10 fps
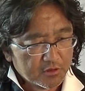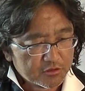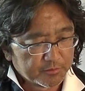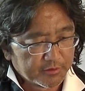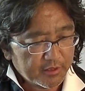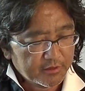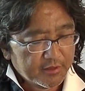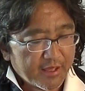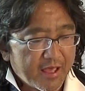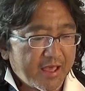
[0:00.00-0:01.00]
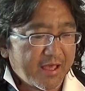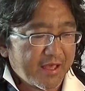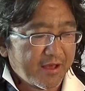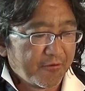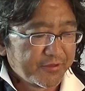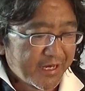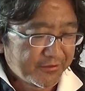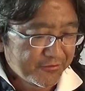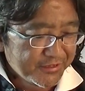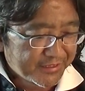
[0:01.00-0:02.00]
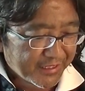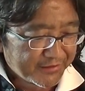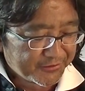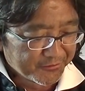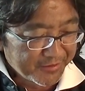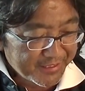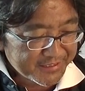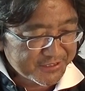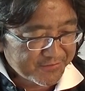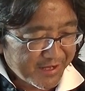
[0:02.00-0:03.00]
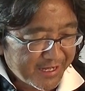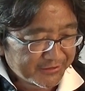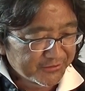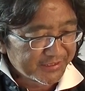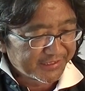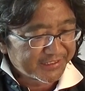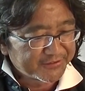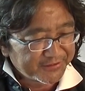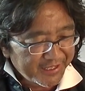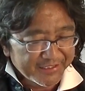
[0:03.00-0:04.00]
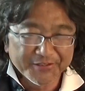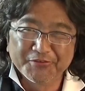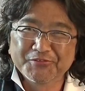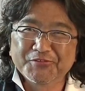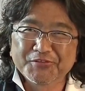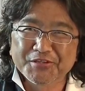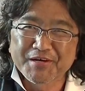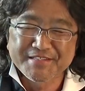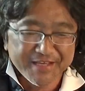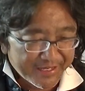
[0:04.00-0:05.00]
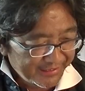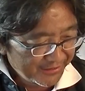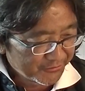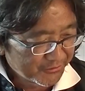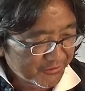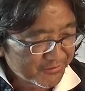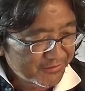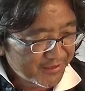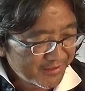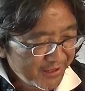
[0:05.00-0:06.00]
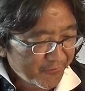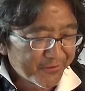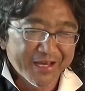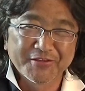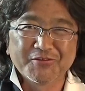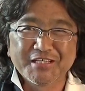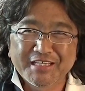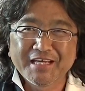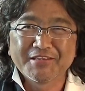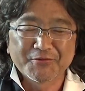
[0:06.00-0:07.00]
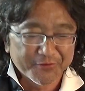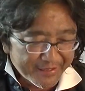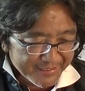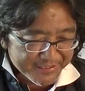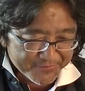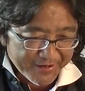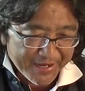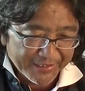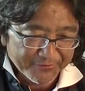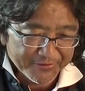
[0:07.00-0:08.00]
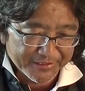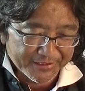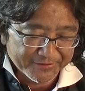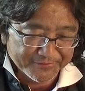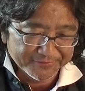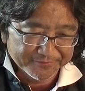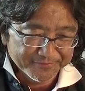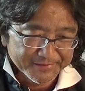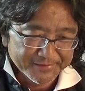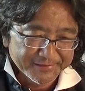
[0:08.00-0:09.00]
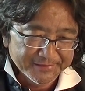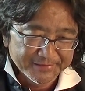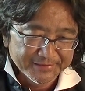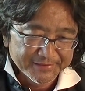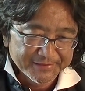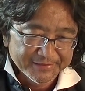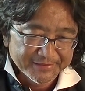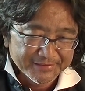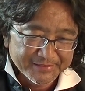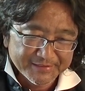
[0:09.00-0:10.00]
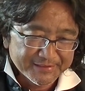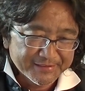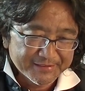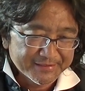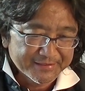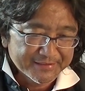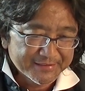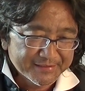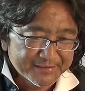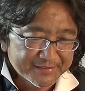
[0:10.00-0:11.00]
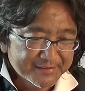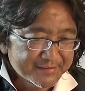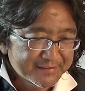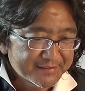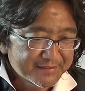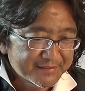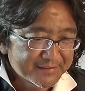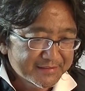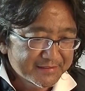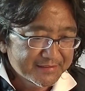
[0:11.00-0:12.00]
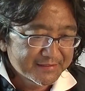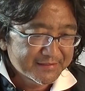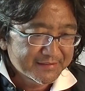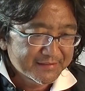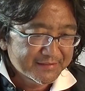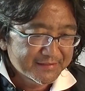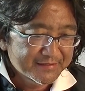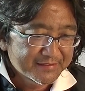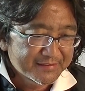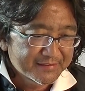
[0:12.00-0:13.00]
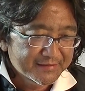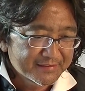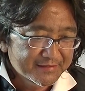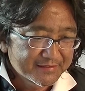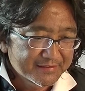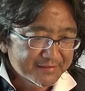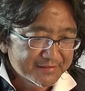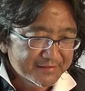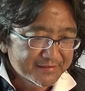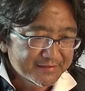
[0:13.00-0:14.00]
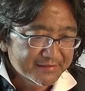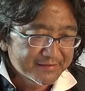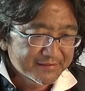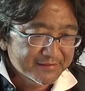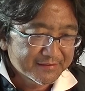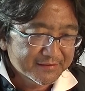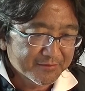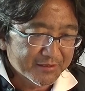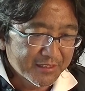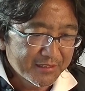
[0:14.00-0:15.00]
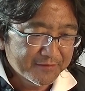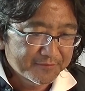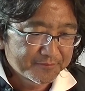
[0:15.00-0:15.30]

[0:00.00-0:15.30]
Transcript: ちょっとね、えー、親の意見と霊視は後に聞くね。日本のことわざ、いいこと言ってるね。親の意見と霊視は後に聞く。ちょっと待って。